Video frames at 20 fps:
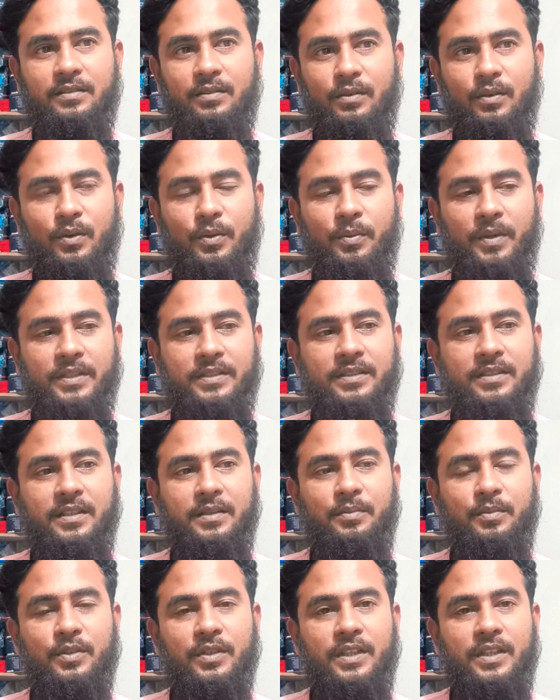তো লো
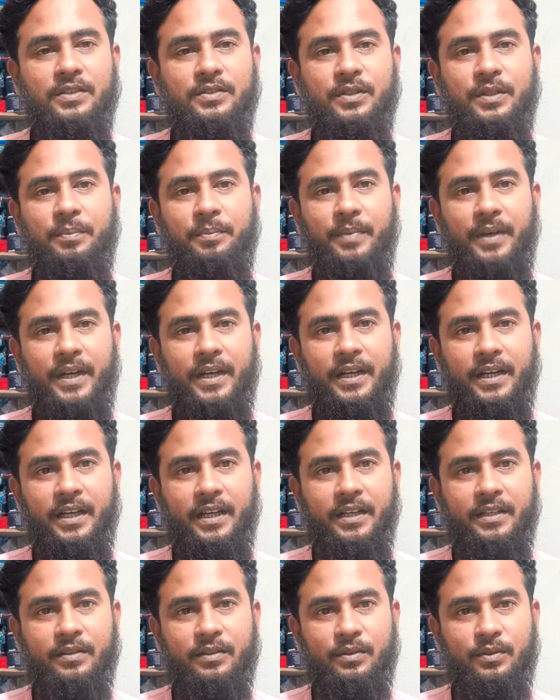বাজেটের মধ্যে আসলে
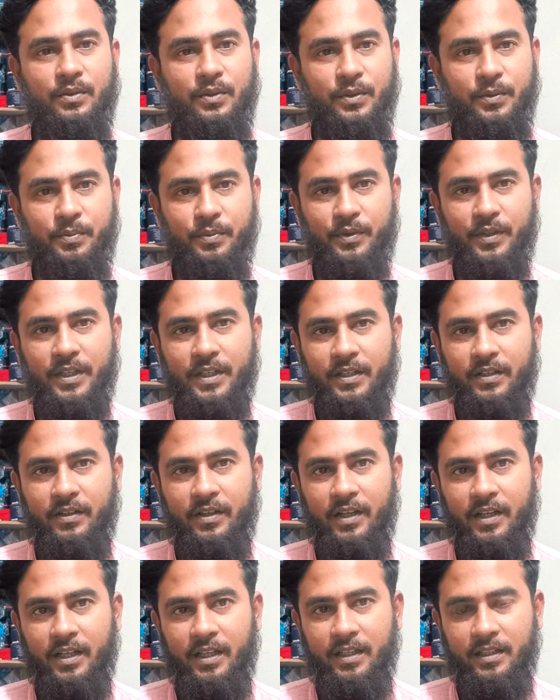ব্র্যান্ডেড তো কোনো প্রোডাক্ট
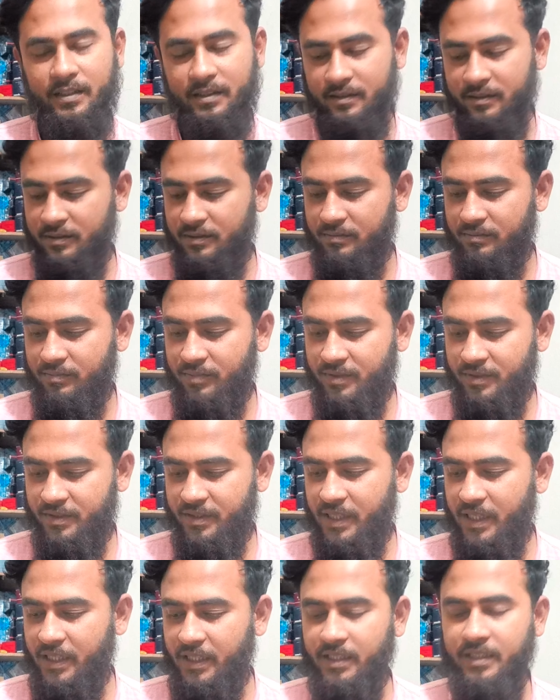হয় না তো
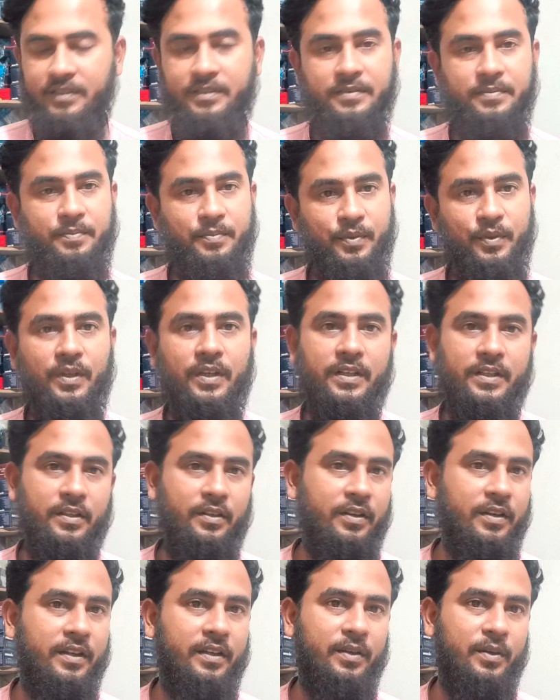চাইনিজ প্রোডাক্ট
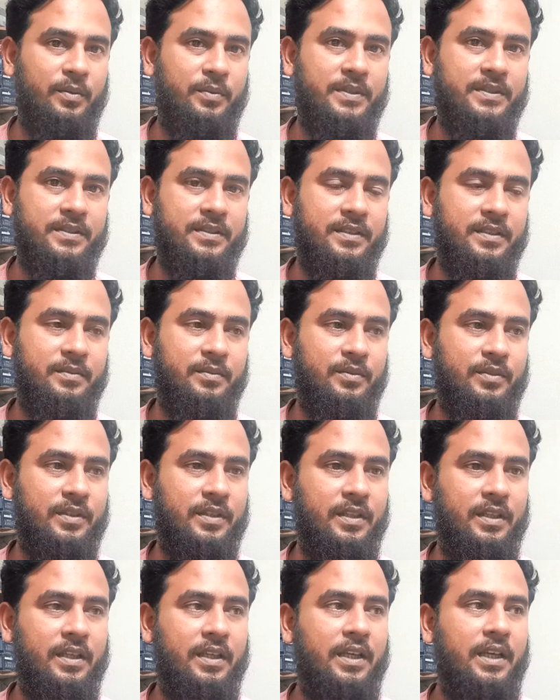হয় লো বাজেটের
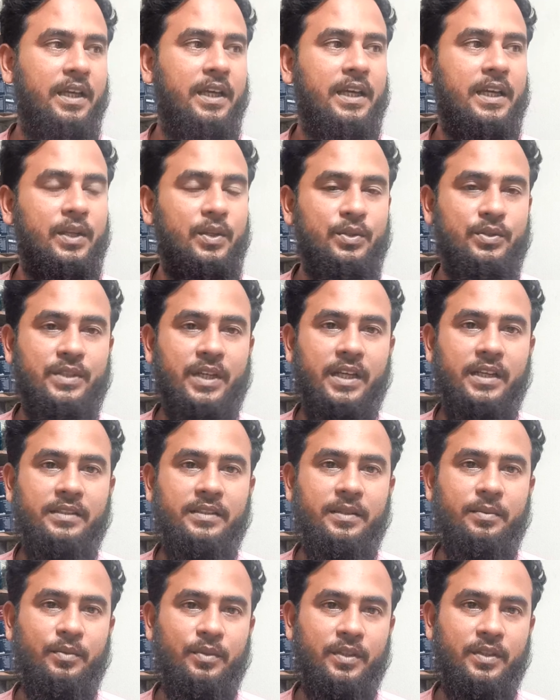মধ্যে কিন্তু
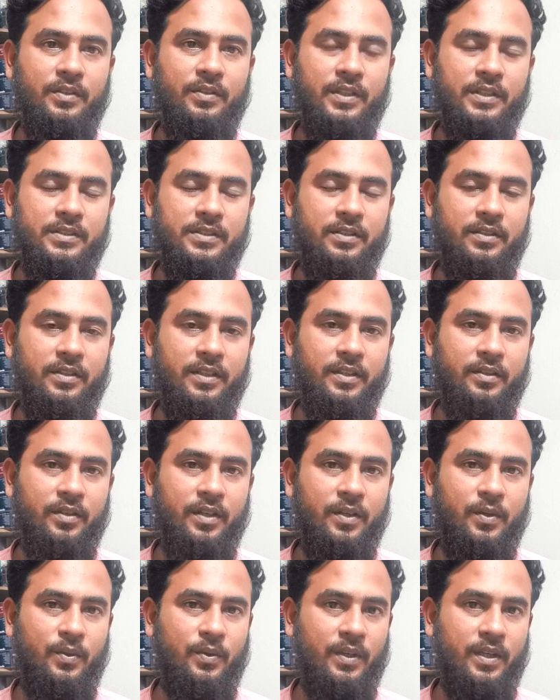চাইনিজের মধ্যে তো আসলে
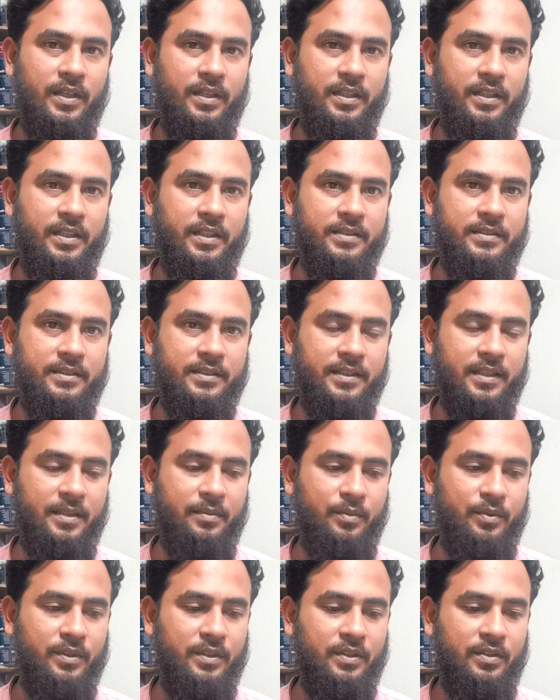অনেকগুলো কোয়ালিটি আছে
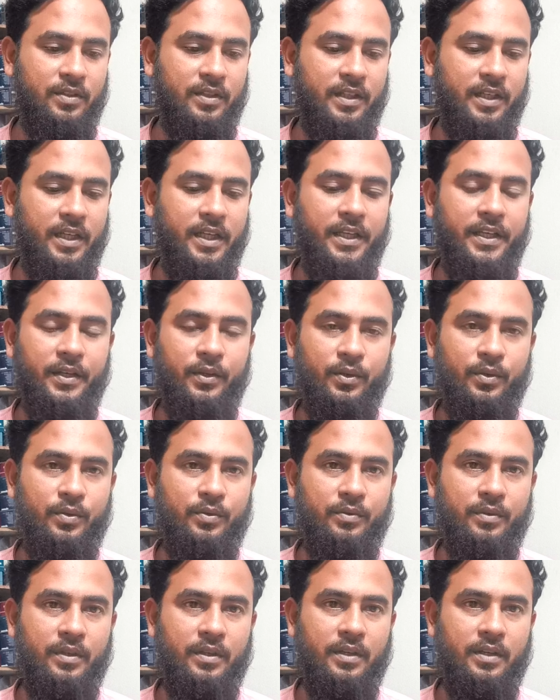তার মধ্যে ধরেন লিনিওর
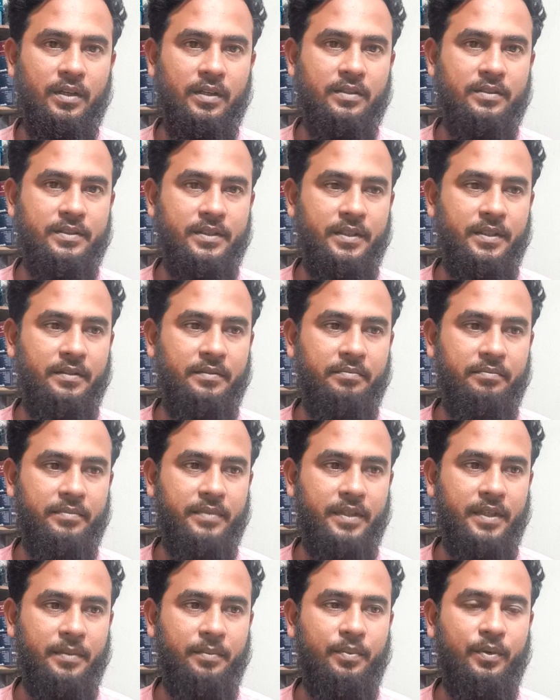যে
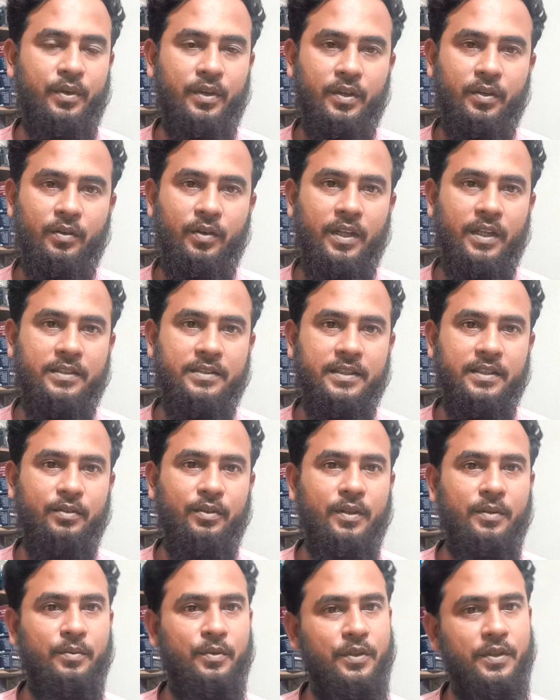প্রোডাক্টগুলো আছে
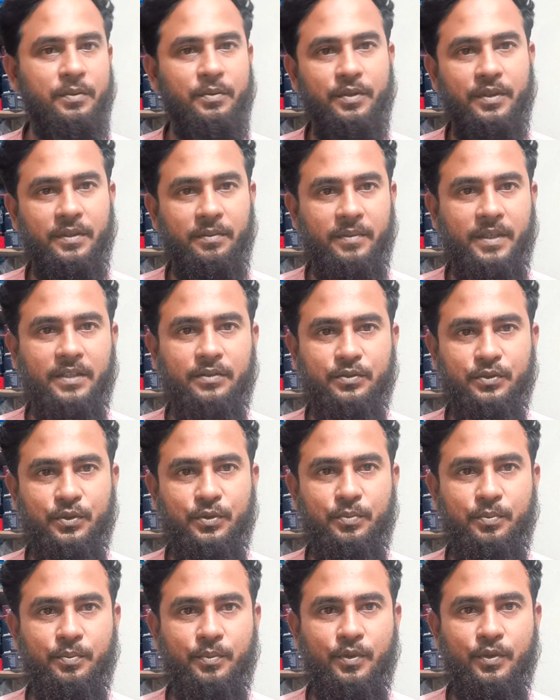এগুলো মোটামুটি
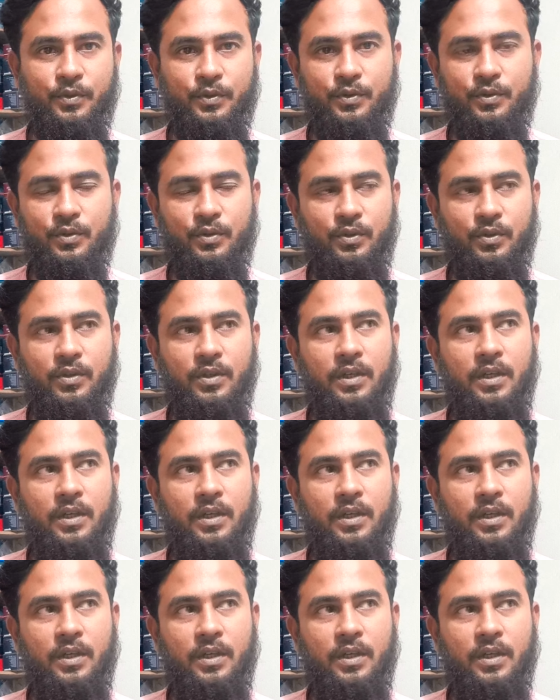মানসম্মত